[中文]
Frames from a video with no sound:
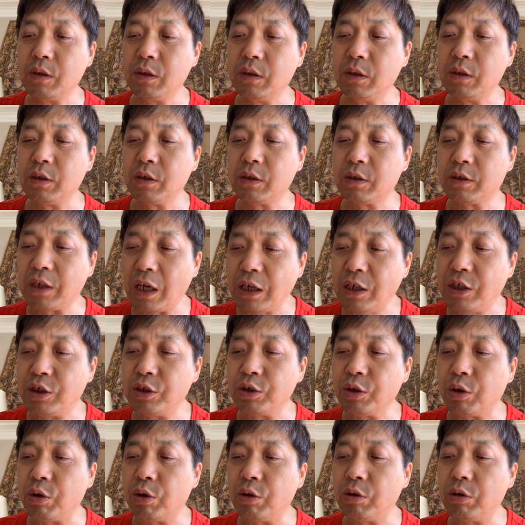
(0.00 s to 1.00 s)
三十
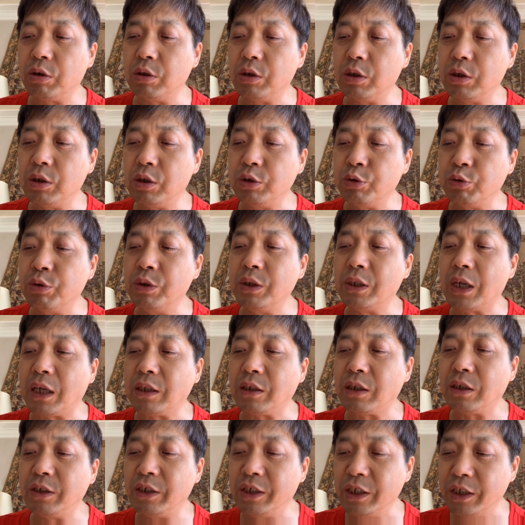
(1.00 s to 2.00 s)
九，云南的
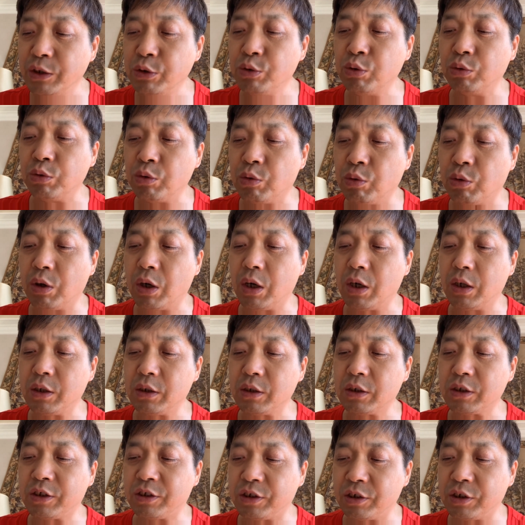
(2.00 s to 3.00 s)
尹用国；
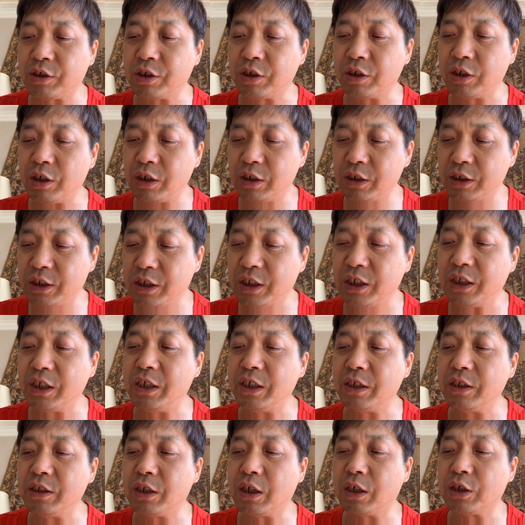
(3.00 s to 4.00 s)
四十，吉
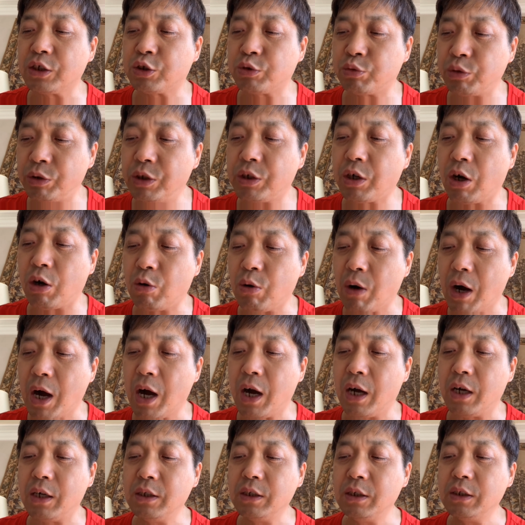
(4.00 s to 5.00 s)
林的孙少
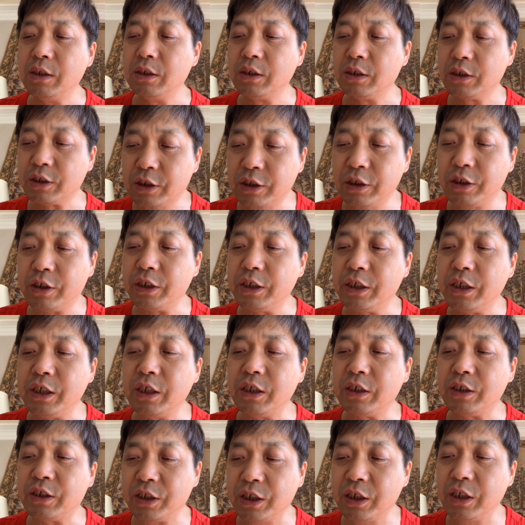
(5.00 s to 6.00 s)
华；四十一，
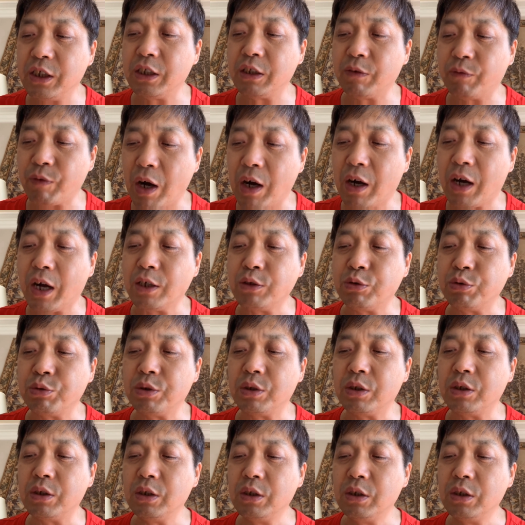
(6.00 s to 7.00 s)
吉林的王海军；
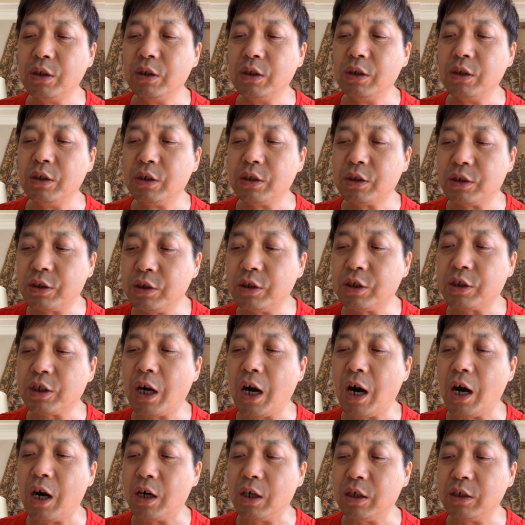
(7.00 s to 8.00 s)
四十
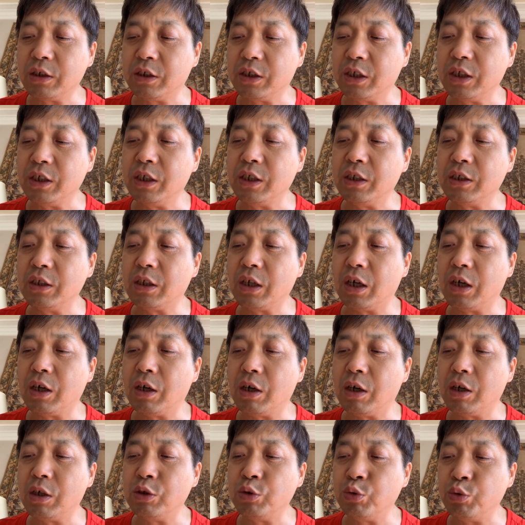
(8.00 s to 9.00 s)
二，吉林
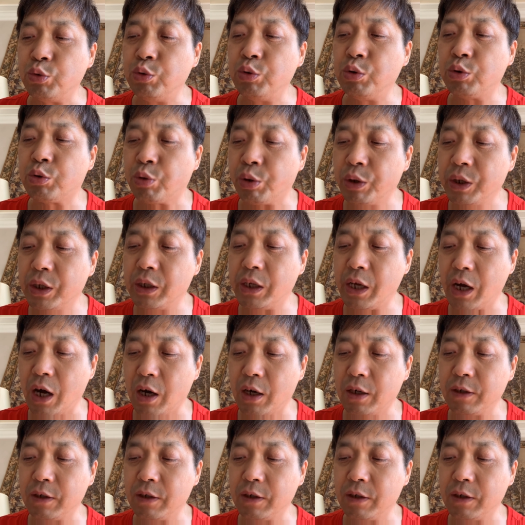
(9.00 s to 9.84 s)
的于奎亮；